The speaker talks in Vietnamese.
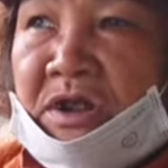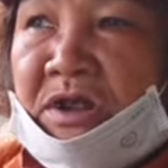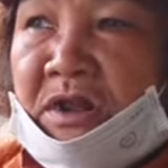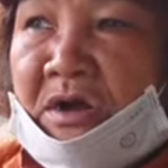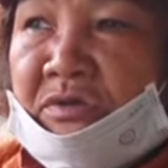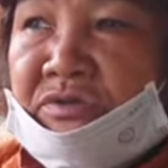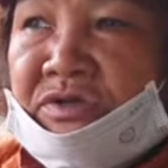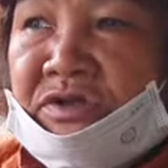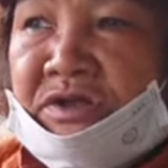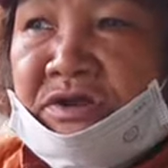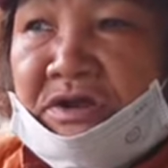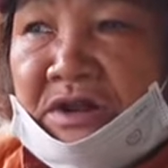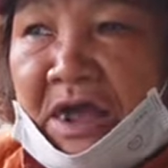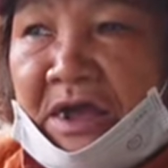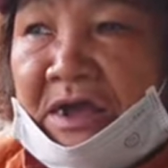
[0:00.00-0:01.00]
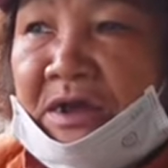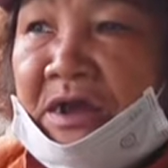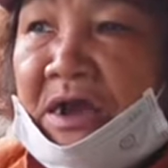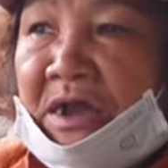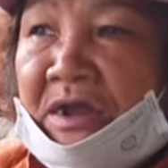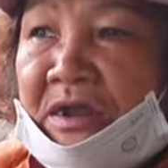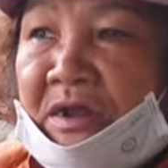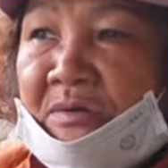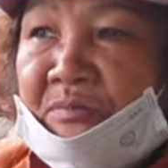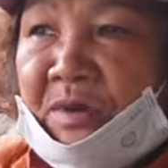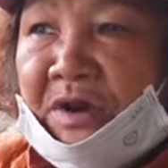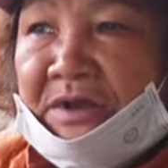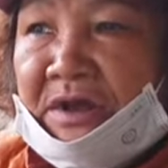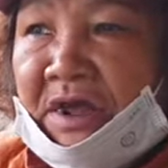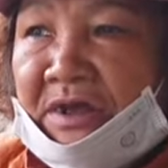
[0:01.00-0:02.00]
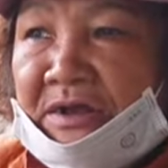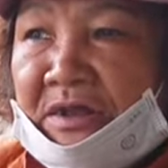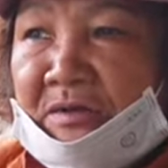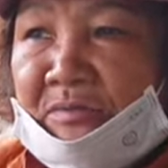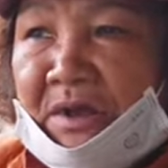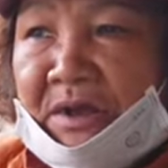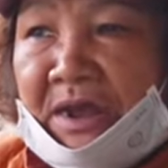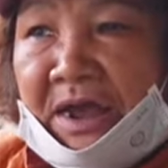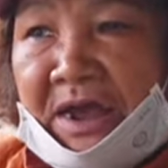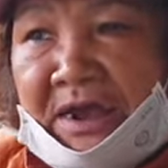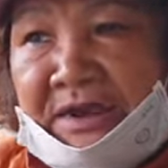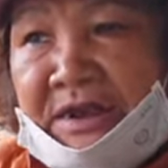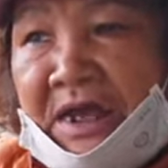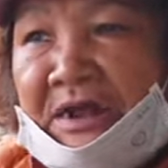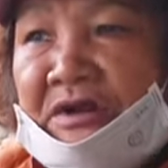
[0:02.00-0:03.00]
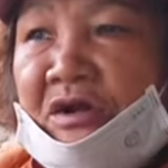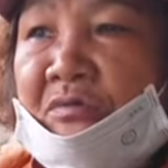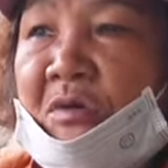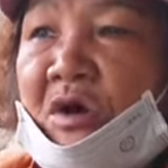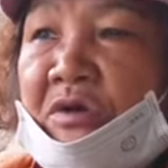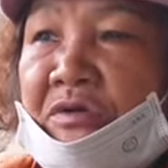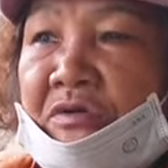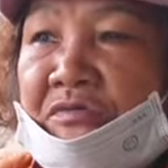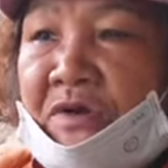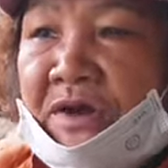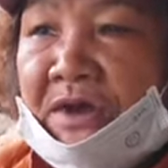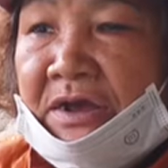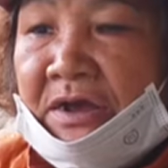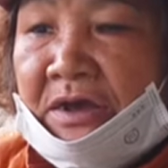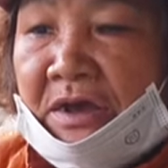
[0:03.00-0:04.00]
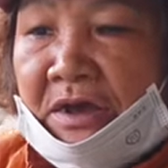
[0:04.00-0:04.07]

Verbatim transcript: đi đâu chín thằng hay là 10 thằng nhưng mà lại hai thằng nó bỏ nó về